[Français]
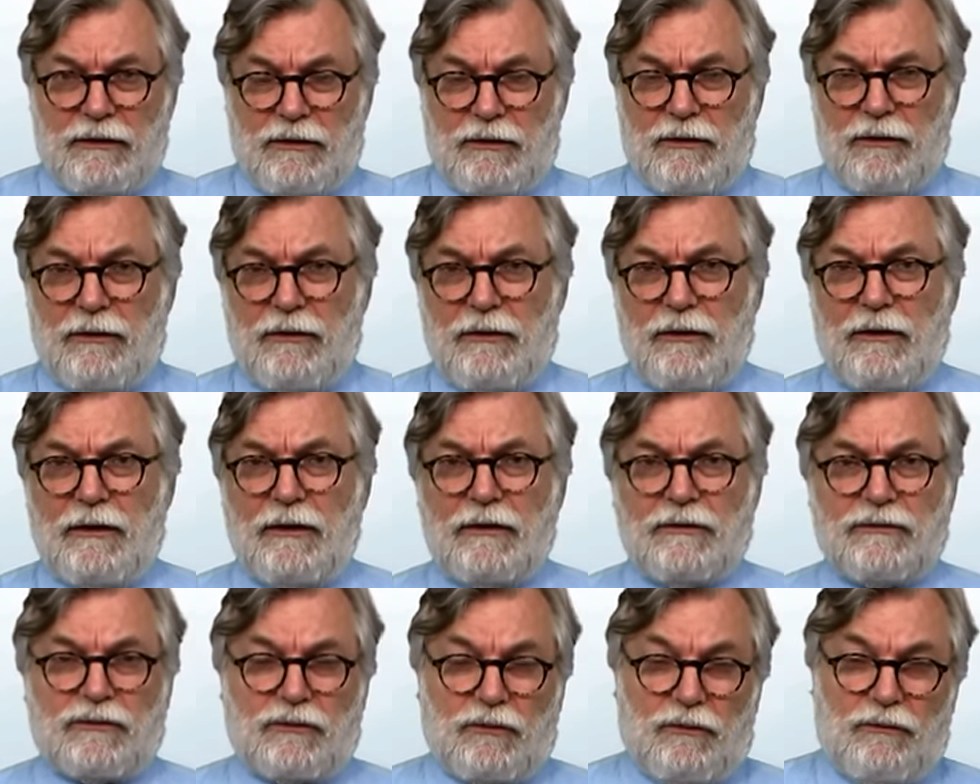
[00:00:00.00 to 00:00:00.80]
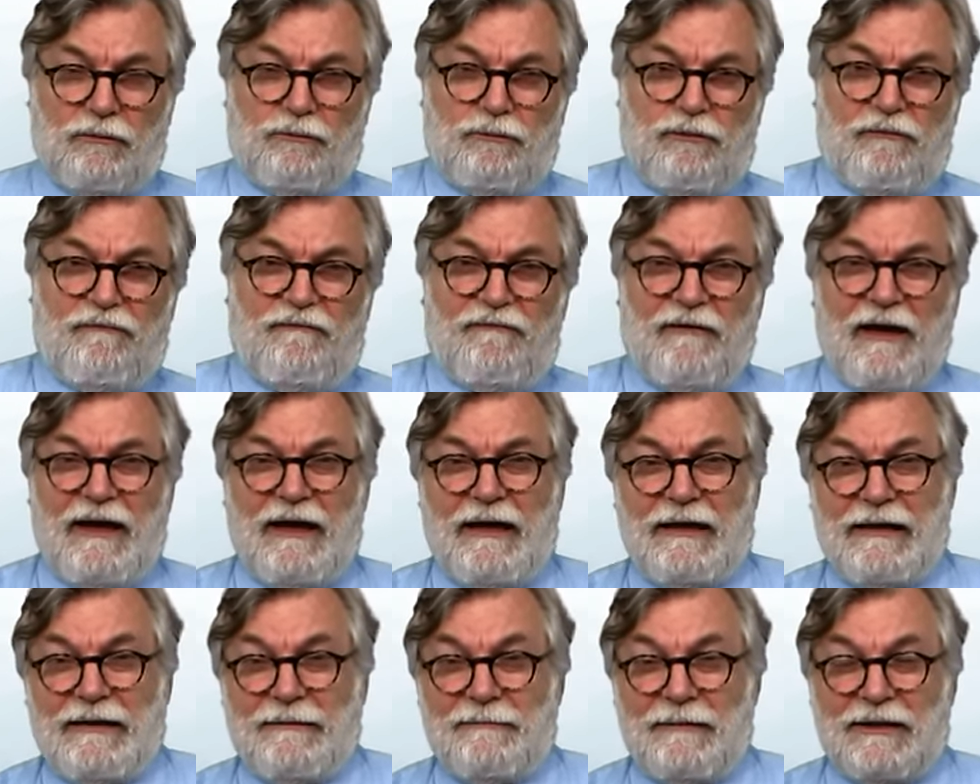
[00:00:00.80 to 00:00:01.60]
que euh, ce qu'on
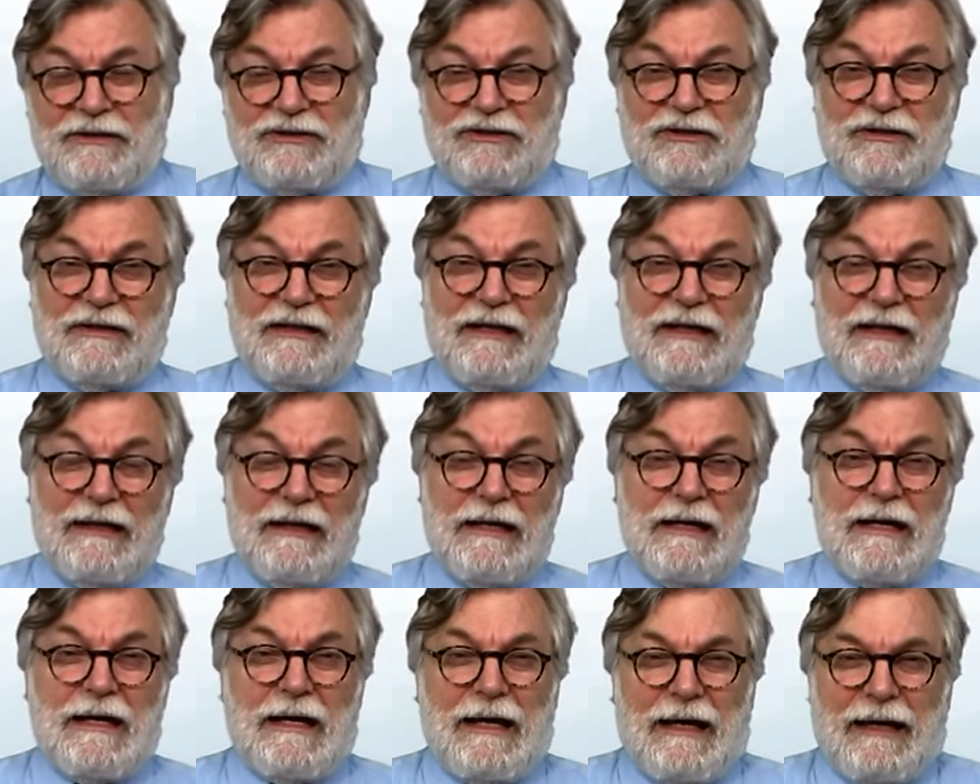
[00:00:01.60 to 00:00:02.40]
pouvait imaginer,